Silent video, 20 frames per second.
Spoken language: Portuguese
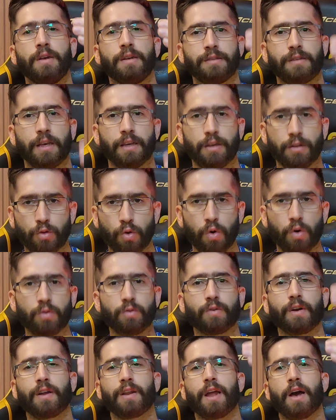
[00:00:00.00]
seguidor
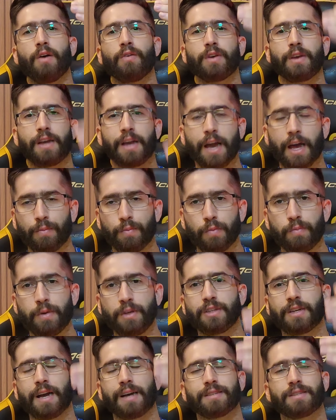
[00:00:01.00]
do canal, que ganharam por minha
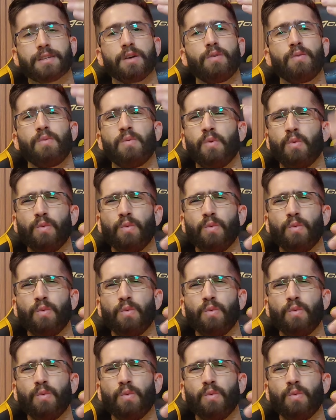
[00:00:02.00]
indicação.